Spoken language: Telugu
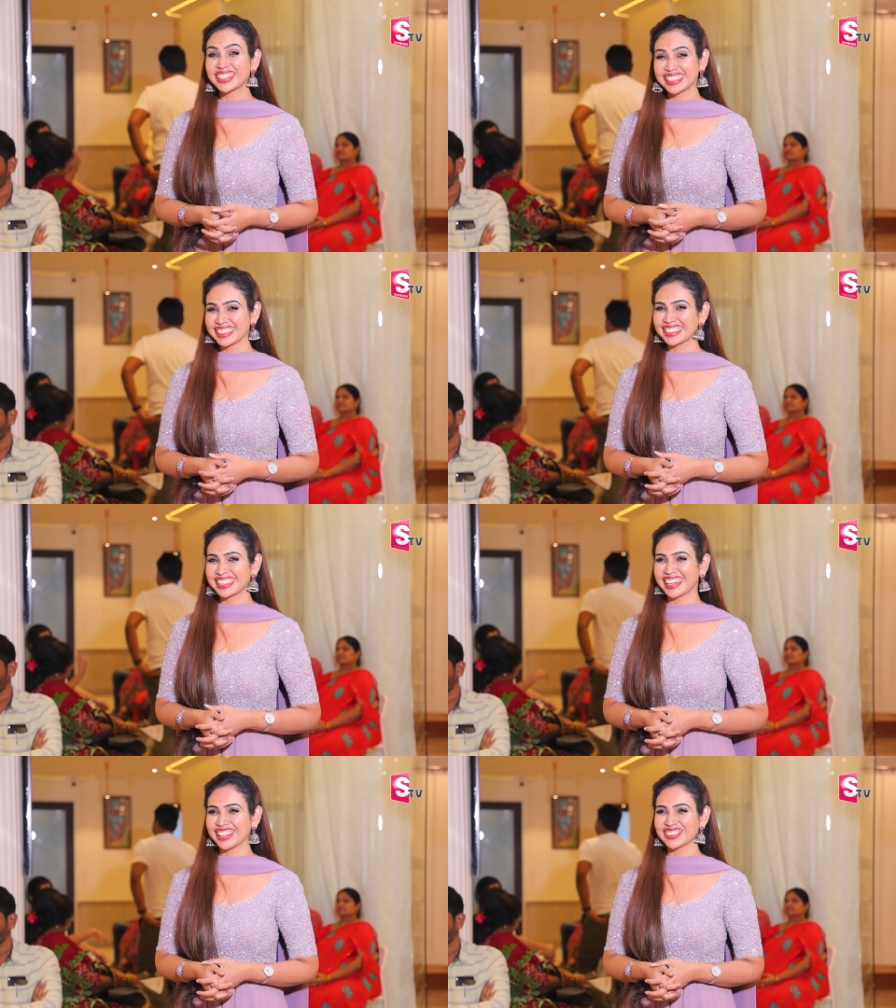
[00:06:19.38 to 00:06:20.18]

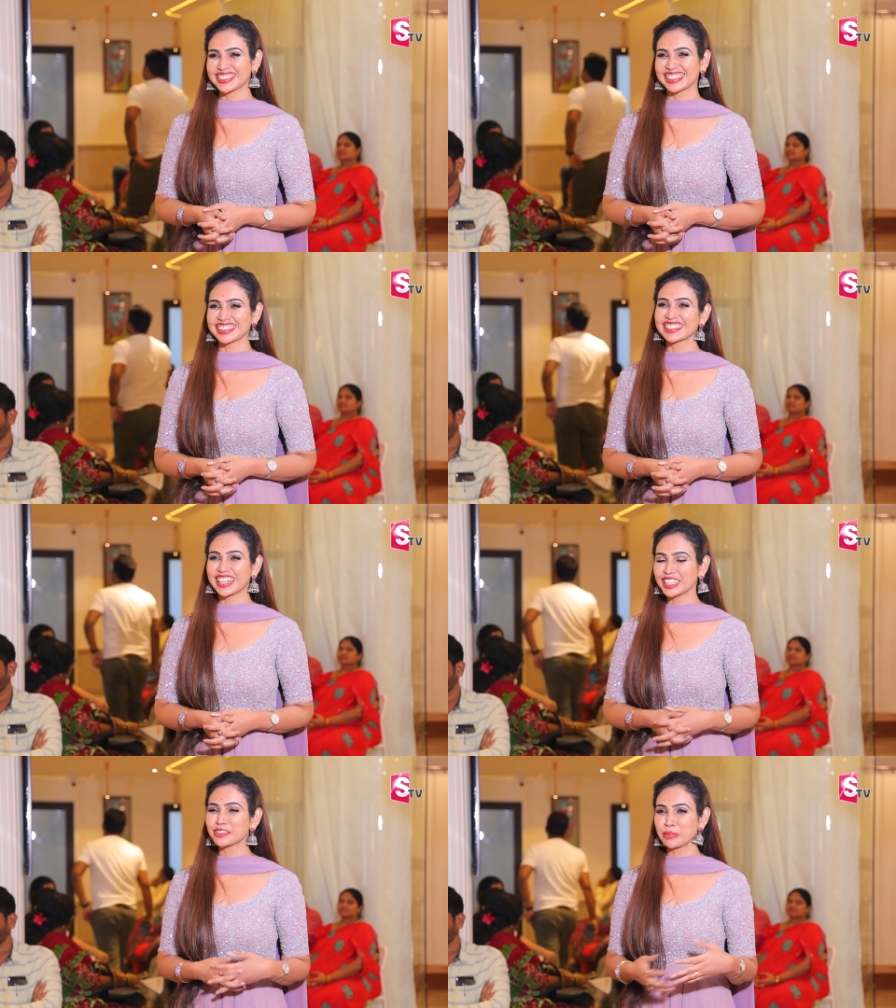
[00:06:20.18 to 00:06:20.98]
ఫన్నీగా
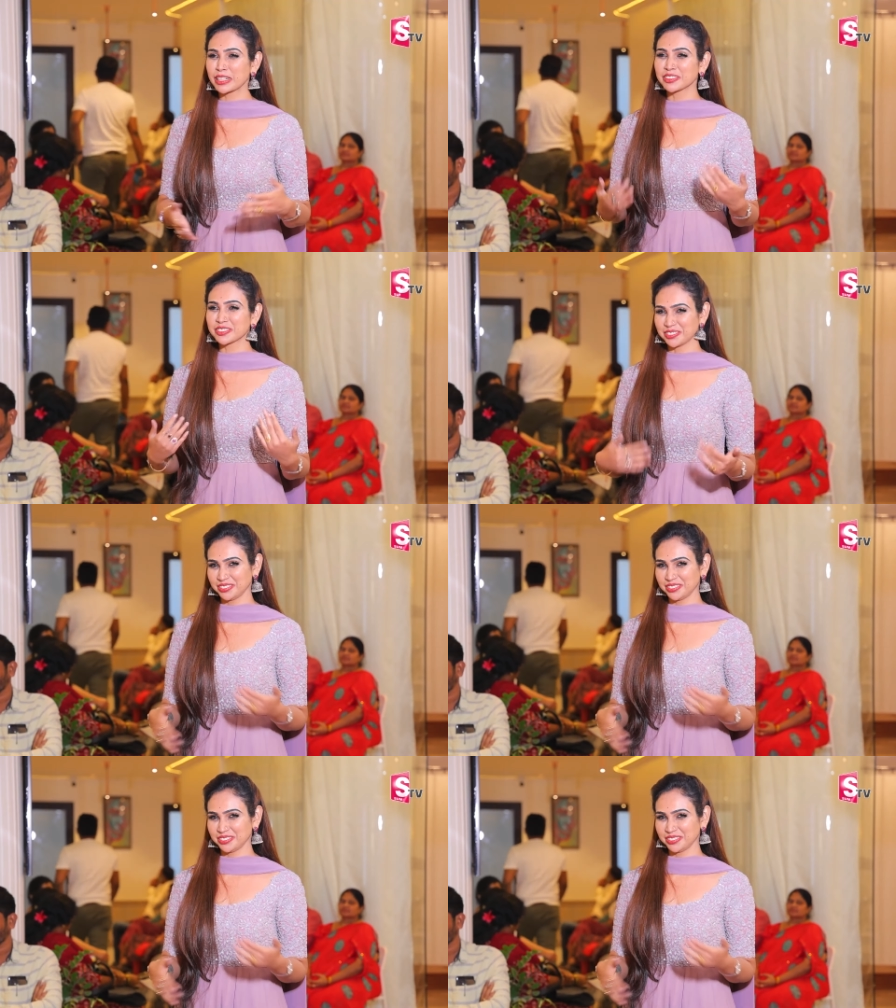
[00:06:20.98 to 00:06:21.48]
ఆలోచనలు అంటే మనం